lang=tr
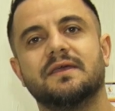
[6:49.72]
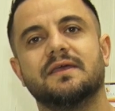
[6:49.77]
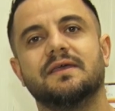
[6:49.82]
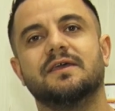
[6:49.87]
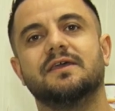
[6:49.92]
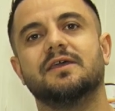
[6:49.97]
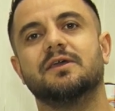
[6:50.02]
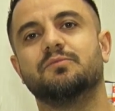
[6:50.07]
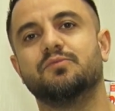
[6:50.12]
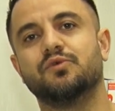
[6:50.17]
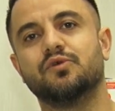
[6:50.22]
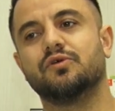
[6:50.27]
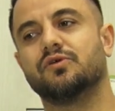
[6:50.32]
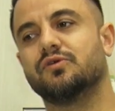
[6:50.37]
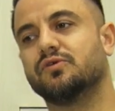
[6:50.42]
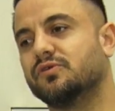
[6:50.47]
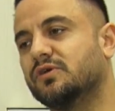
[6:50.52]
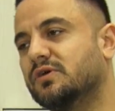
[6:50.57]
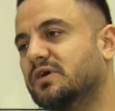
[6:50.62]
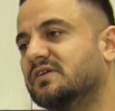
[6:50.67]
E, bu
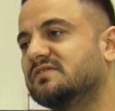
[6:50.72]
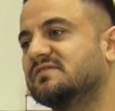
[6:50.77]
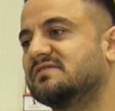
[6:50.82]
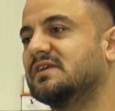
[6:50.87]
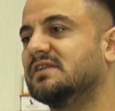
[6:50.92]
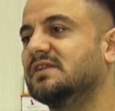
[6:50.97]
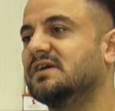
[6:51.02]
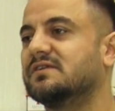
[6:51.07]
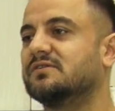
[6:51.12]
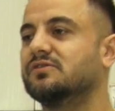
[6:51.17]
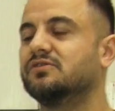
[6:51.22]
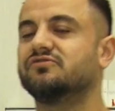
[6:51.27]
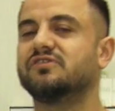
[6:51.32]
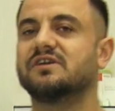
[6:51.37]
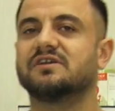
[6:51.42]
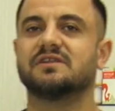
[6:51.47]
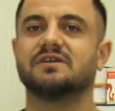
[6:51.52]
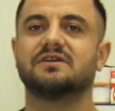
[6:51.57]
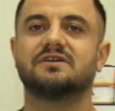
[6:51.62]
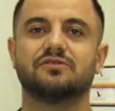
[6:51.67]
hastalarda
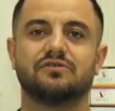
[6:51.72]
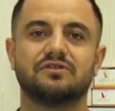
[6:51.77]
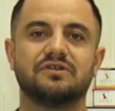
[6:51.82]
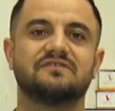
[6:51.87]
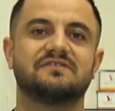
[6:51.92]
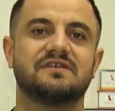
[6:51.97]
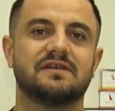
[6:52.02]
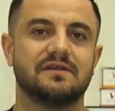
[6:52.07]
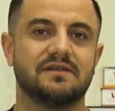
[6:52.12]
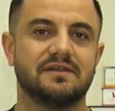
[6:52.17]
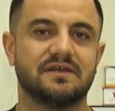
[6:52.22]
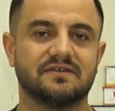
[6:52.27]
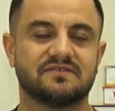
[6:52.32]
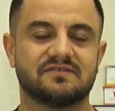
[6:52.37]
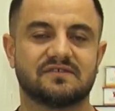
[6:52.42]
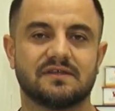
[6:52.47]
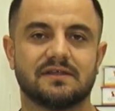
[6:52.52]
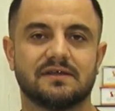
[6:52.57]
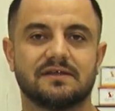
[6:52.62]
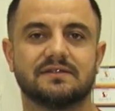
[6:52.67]
özellikle kronik seyirli
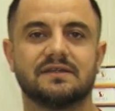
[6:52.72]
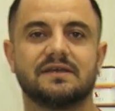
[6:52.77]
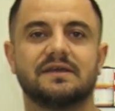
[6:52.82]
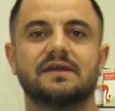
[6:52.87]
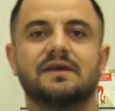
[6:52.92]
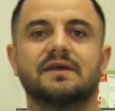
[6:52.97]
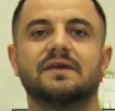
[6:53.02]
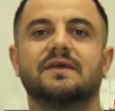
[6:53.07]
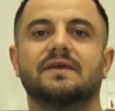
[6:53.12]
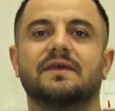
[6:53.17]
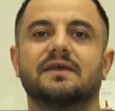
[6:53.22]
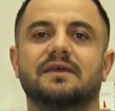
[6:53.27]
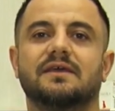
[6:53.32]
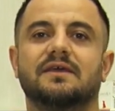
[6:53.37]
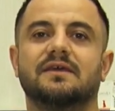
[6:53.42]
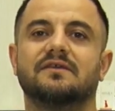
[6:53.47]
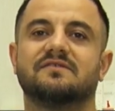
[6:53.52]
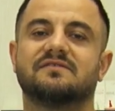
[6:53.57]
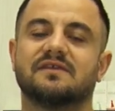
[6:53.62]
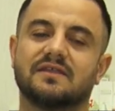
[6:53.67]
hastalarda
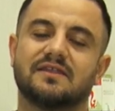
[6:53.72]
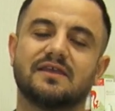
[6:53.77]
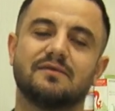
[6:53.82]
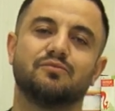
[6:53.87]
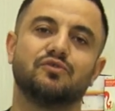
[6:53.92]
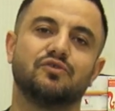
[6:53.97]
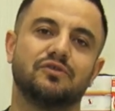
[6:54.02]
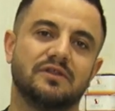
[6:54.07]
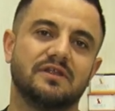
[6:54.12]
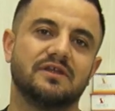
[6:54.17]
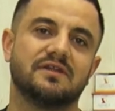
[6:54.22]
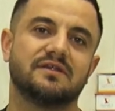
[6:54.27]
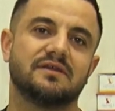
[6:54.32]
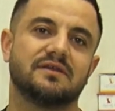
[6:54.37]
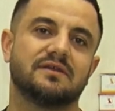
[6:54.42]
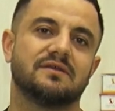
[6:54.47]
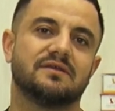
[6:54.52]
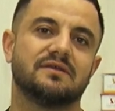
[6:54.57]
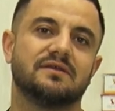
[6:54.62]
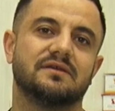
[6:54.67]
e, zaten bünyeleri
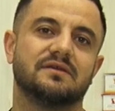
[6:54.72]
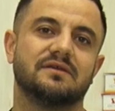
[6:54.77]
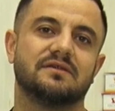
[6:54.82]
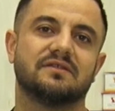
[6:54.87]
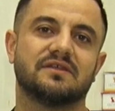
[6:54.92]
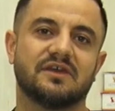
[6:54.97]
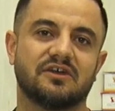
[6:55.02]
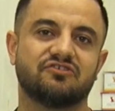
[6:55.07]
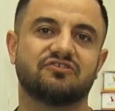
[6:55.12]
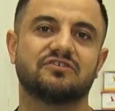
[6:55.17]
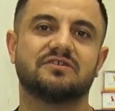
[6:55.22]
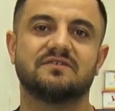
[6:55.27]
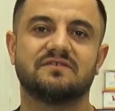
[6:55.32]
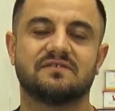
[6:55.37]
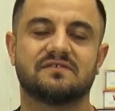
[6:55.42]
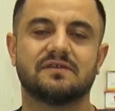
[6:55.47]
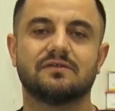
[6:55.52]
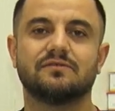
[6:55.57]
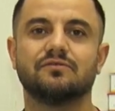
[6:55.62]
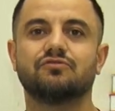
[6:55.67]
e, taş
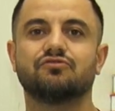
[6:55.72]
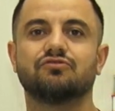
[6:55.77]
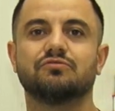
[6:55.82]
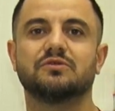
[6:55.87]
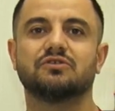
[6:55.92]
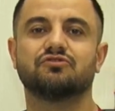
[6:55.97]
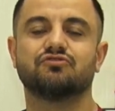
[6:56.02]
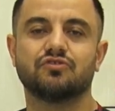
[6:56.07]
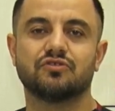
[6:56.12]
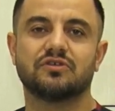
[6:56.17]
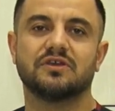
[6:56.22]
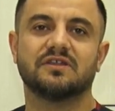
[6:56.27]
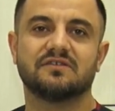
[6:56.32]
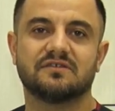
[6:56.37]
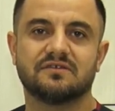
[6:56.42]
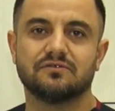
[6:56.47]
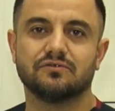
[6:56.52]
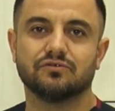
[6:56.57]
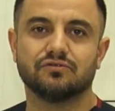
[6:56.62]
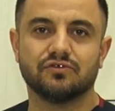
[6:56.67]
kristal oluşumuna çok
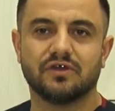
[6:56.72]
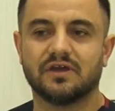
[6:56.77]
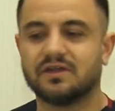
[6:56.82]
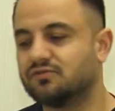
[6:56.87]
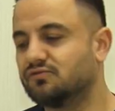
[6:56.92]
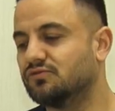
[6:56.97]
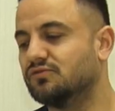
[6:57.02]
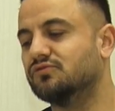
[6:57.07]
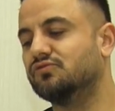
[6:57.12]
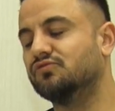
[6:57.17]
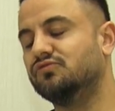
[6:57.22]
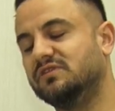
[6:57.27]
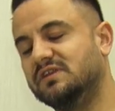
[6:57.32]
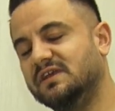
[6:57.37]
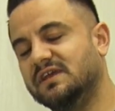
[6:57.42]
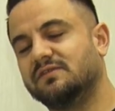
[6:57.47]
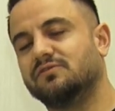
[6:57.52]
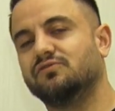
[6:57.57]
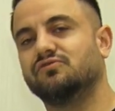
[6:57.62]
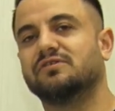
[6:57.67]
yatkın oluyor her türlü
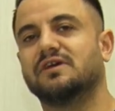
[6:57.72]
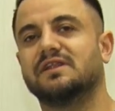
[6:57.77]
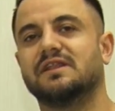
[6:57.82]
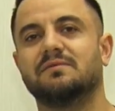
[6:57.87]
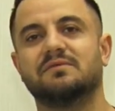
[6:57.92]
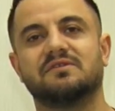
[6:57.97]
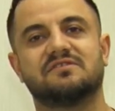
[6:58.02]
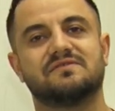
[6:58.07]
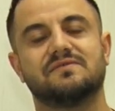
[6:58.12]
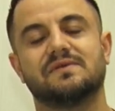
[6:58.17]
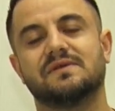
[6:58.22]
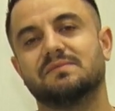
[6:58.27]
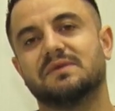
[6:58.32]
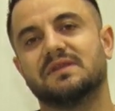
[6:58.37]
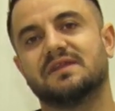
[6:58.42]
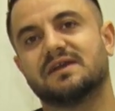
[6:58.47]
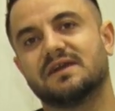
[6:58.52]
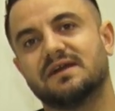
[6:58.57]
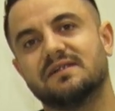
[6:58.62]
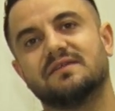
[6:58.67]
diyet düzenlemesi ve
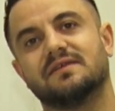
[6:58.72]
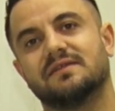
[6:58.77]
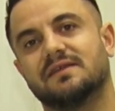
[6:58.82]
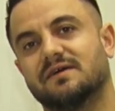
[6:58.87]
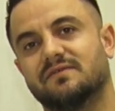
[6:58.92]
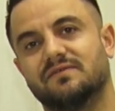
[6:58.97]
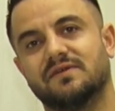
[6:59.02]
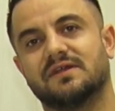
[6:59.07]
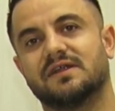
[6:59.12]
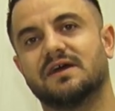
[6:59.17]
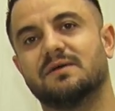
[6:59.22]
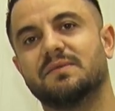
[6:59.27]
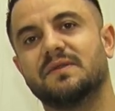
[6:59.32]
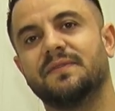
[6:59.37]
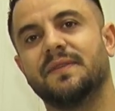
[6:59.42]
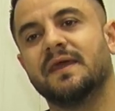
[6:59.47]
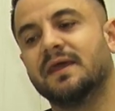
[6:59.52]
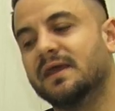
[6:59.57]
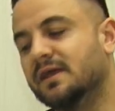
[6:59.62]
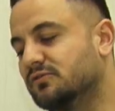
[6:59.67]
medikal tedaviye rağmen.
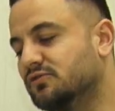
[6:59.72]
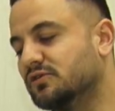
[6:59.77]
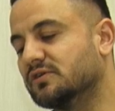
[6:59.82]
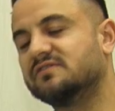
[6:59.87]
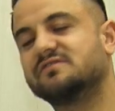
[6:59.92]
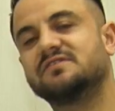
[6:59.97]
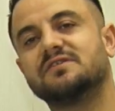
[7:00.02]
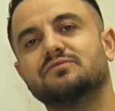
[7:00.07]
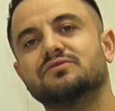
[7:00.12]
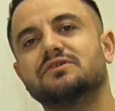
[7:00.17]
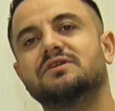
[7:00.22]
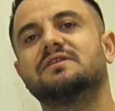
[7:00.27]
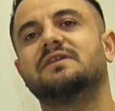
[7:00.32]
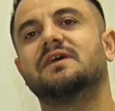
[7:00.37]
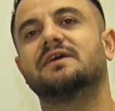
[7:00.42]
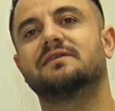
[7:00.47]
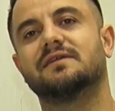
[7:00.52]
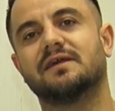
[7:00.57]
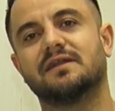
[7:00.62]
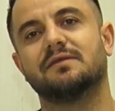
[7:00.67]
Dolayısıyla bunların
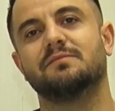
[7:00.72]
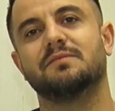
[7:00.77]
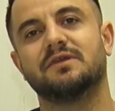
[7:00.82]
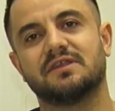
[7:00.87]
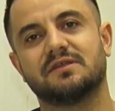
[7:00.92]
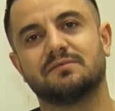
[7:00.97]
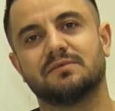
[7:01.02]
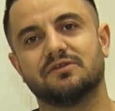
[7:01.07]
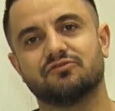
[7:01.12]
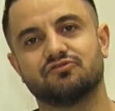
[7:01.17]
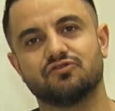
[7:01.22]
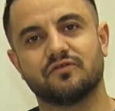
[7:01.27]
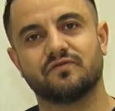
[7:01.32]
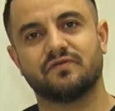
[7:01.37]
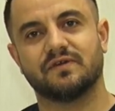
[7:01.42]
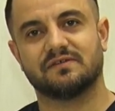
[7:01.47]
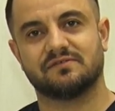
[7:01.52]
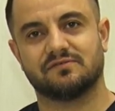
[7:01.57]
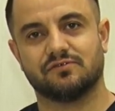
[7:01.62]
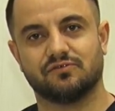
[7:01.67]
tekrarlama ihtimali çok
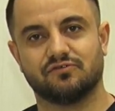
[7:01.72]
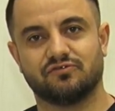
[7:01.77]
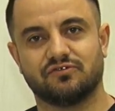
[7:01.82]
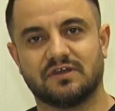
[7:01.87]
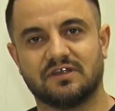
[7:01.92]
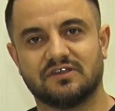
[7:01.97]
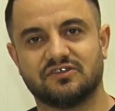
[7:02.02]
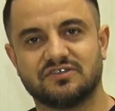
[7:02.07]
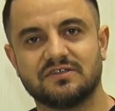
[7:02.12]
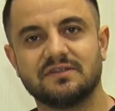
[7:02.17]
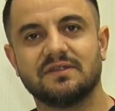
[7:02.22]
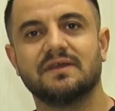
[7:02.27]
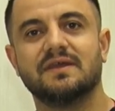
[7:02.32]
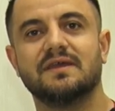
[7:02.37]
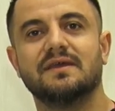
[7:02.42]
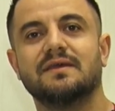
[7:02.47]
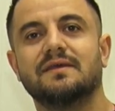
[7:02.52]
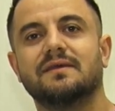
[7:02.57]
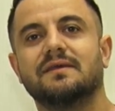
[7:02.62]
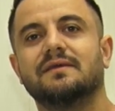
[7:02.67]
fazla olacağı için
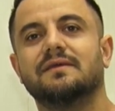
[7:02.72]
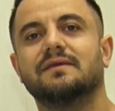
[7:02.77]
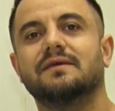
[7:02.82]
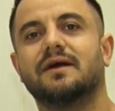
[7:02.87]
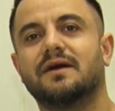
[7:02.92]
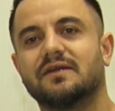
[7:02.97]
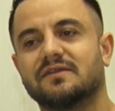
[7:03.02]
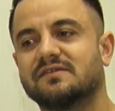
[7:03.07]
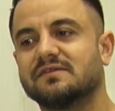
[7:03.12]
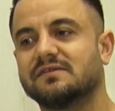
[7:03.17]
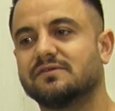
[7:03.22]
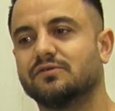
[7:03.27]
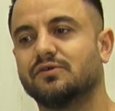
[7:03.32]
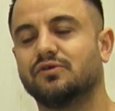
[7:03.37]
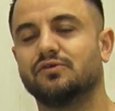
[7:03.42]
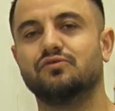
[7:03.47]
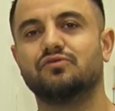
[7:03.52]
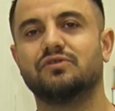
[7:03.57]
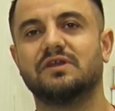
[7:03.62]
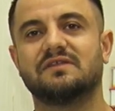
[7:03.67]
e, artık
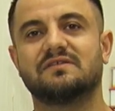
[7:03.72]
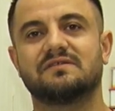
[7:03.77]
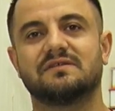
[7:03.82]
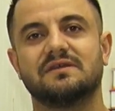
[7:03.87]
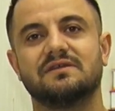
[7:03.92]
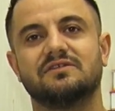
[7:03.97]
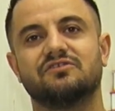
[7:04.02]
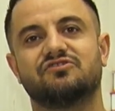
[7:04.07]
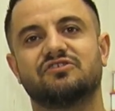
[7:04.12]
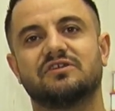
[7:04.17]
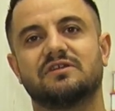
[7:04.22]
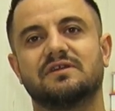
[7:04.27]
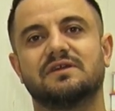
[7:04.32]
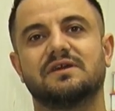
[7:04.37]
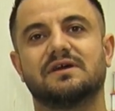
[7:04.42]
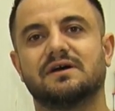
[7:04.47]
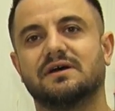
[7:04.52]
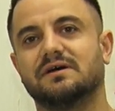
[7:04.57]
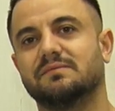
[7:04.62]
o üretreyi dışarıya